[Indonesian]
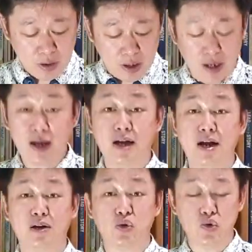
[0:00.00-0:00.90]
Hai
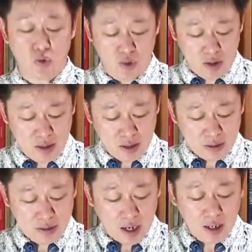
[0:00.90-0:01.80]
anakku,
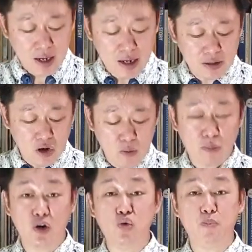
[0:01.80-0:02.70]
janganlah engkau
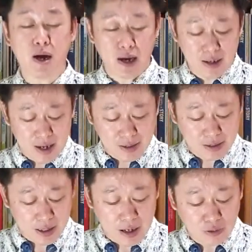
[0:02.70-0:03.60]
melupakan
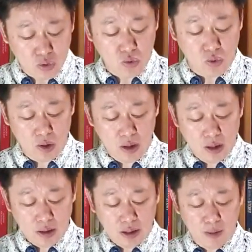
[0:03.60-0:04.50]
ajaranku
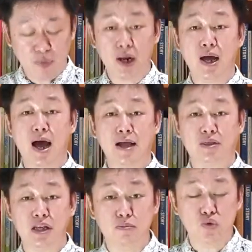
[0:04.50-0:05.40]
dan biarlah
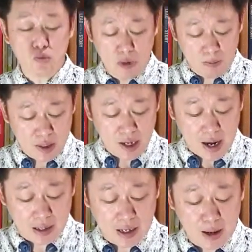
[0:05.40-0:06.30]
hatimu
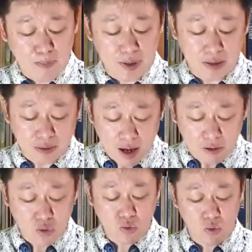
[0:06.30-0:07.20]
memelihara
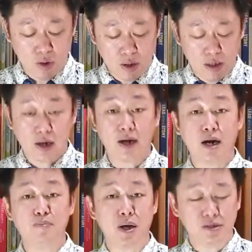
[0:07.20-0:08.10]
perintahku
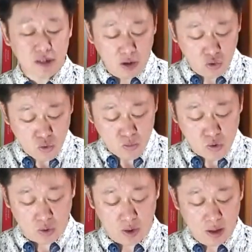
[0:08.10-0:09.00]
karena panjang
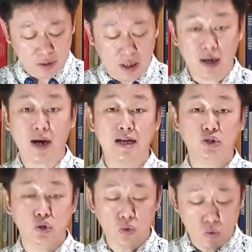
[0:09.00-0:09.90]
umur dan
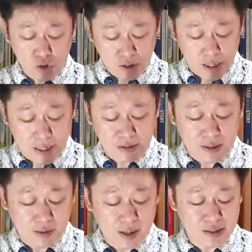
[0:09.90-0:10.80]
lanjut usia
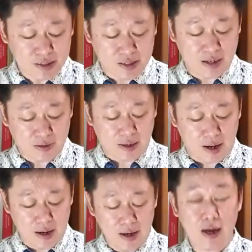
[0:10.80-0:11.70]
serta
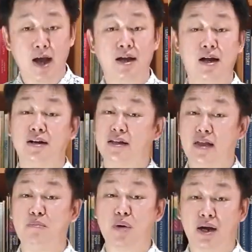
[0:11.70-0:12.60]
sejahtera akan
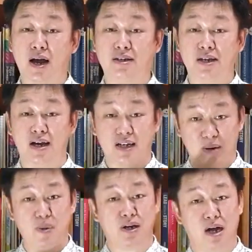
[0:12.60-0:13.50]
ditambahkannya
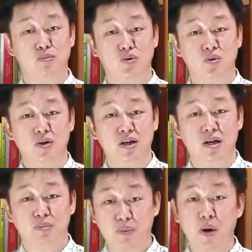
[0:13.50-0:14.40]
kepadamu.
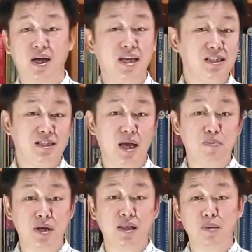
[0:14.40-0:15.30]
Berbahagia
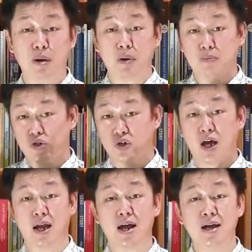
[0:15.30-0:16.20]
setiap kita Bapak Ibu
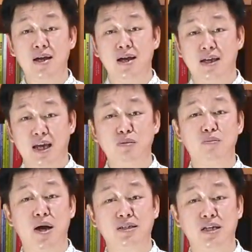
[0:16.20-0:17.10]
Saudara yang
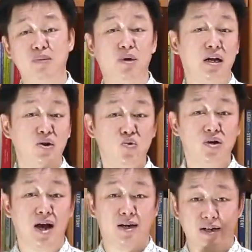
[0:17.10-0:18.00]
membaca,
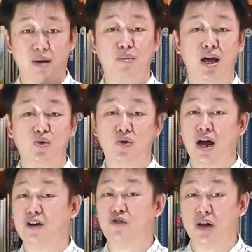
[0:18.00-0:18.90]
merenungkan, dan
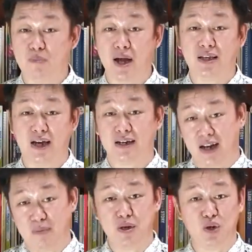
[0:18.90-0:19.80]
melakukan firman-Nya
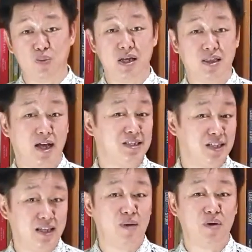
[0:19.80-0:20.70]
dalam hidup kita
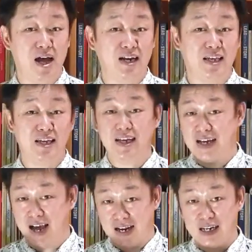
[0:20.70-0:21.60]
setiap hari.
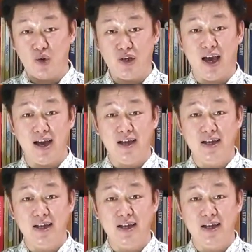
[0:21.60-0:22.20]
Haleluya.